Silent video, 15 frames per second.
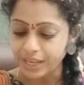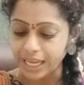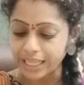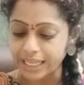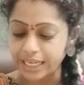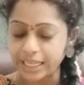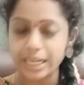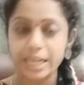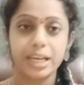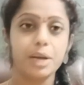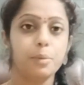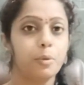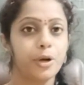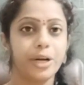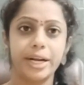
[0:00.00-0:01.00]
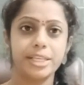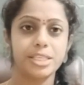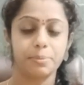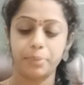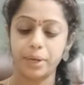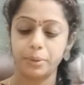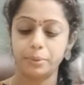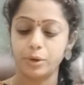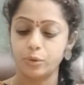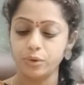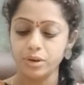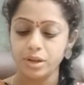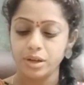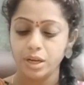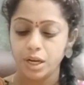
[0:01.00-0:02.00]
అదేంటంటే మొన్ననే చెప్పాను మీకు
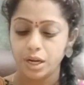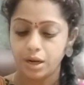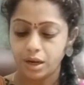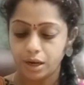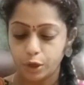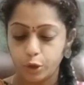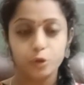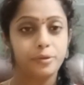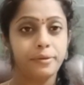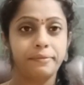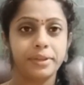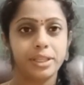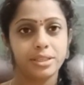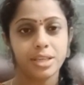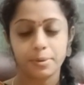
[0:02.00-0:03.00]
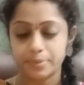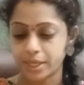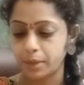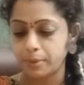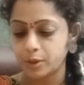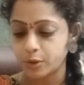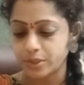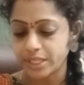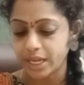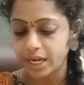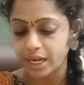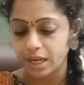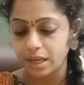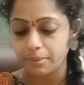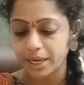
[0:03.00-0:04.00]
టూ ఫిఫ్టీ త్రీ సబ్స్క్రైబర్స్
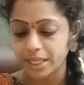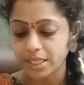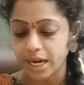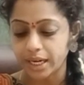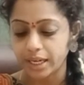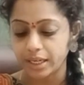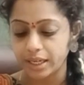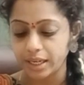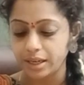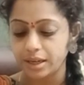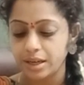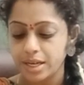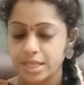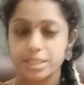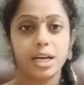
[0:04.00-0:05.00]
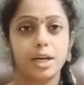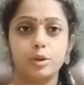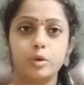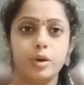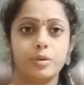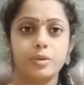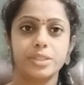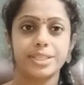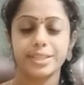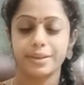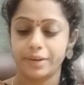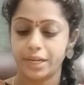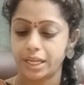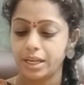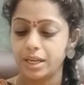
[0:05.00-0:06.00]
వచ్చారండి మన ఛానల్కి సగం దూరం
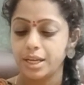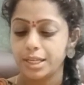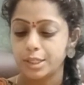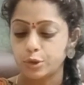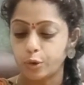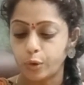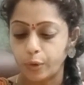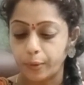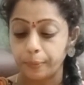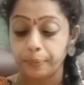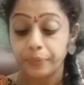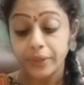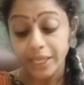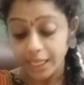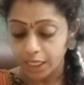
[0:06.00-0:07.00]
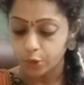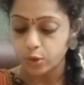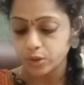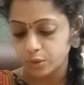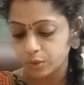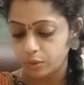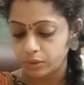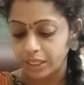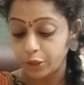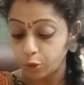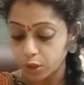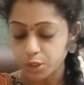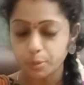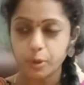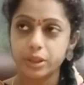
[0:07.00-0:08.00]
వచ్చేసామండి సో ఈరోజు
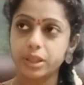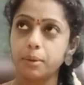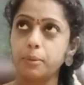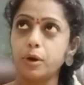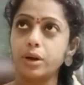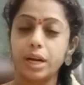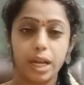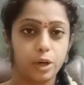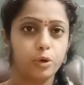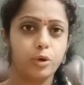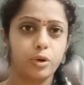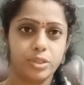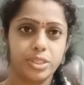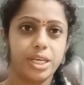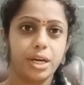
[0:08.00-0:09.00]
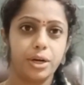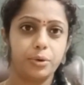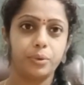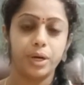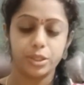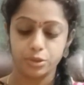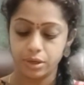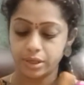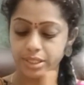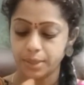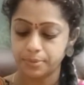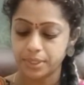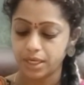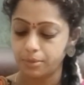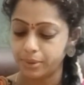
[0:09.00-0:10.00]
ఈరోజు మొత్తంలో నలుగురు వచ్చారనుకుంటా
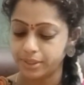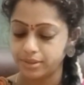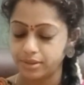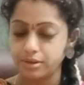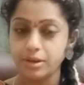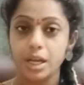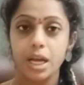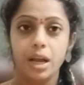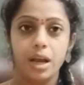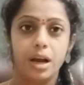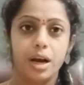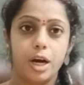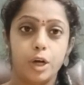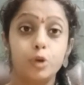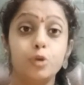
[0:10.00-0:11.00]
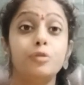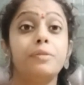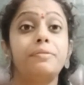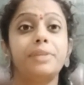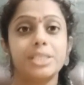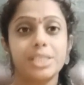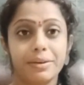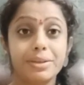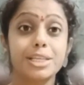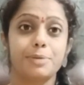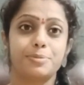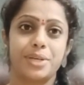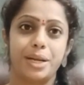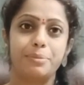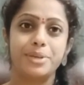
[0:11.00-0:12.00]
సబ్స్క్రైబర్స్ టూ ఫిఫ్టీ సెవెన్
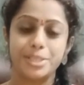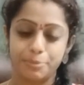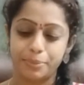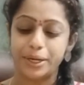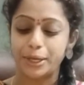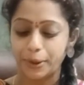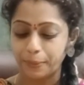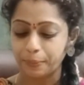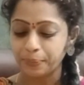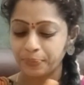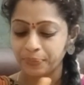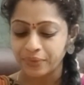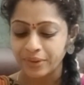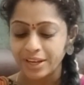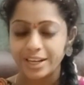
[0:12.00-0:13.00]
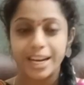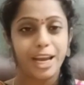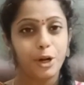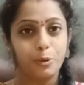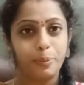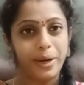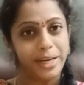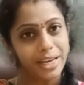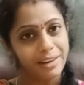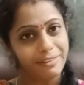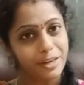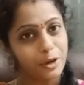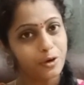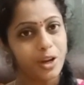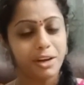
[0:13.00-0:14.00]
సబ్స్క్రైబర్స్ ఇప్పటికీ నేను పెట్టిన
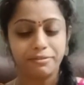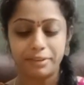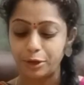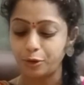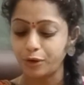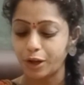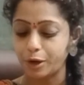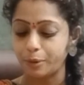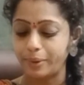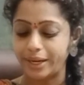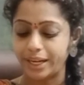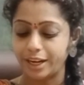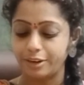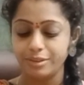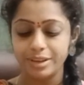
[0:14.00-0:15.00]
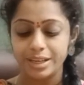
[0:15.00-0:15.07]
వీడియోనే ఫైవ్ ఓ క్లాక్ పెట్టాను